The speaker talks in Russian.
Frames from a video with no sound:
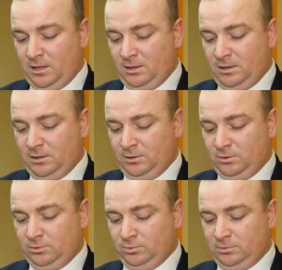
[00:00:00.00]
э,
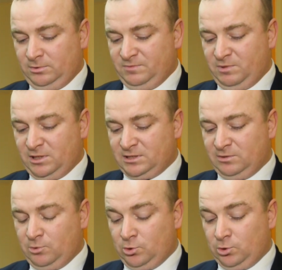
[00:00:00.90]

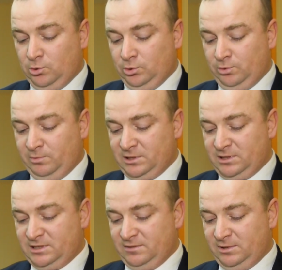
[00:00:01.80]
избирательному округу
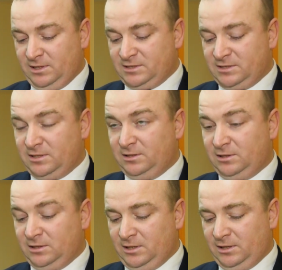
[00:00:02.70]
номер 17
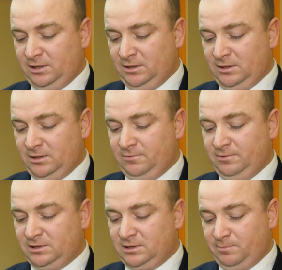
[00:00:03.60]
Николайкин
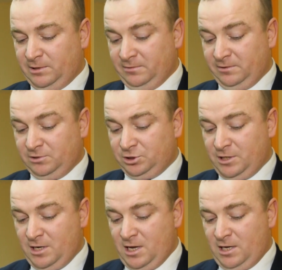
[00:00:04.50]
Виктор
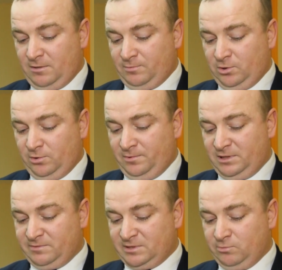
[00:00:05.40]
Павлович, по
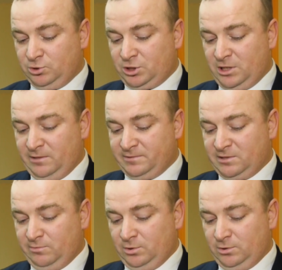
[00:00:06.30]
Витебскому
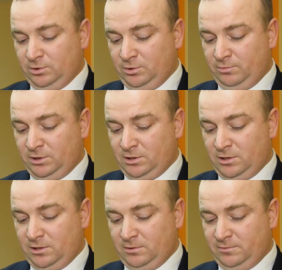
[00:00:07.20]
Чкаловскому номер
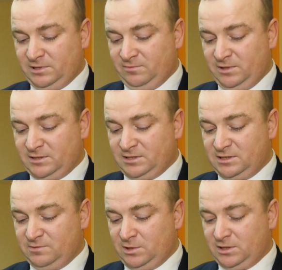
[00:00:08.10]

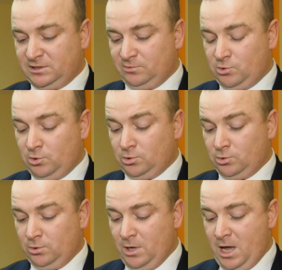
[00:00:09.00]
18 избирательному
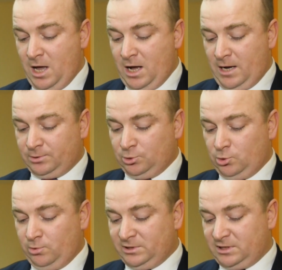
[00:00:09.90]
округу
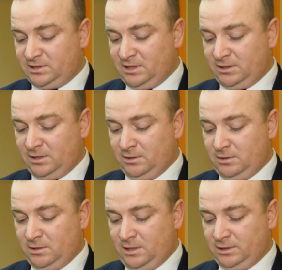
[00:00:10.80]
Автухова Татьяна
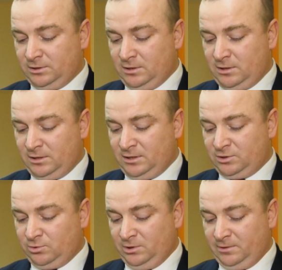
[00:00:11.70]

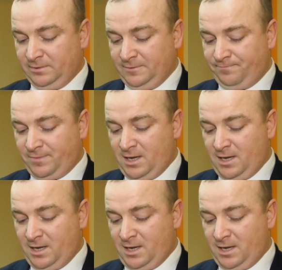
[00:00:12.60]
Анатольевна.